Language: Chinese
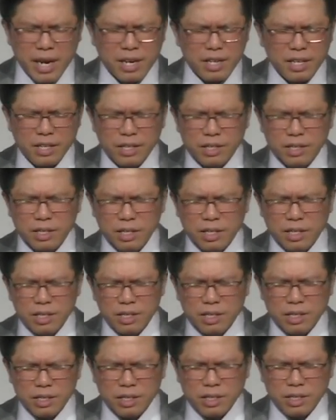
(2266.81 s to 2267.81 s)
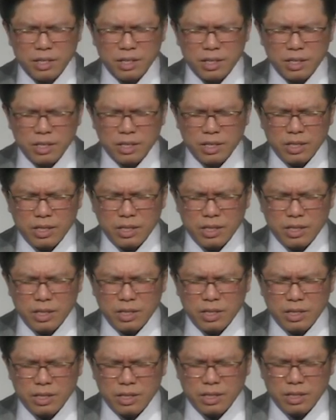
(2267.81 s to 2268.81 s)
我们感谢。那
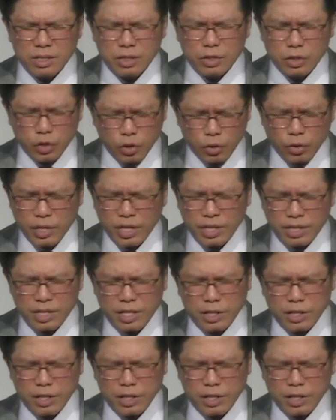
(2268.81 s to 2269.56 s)
些很多，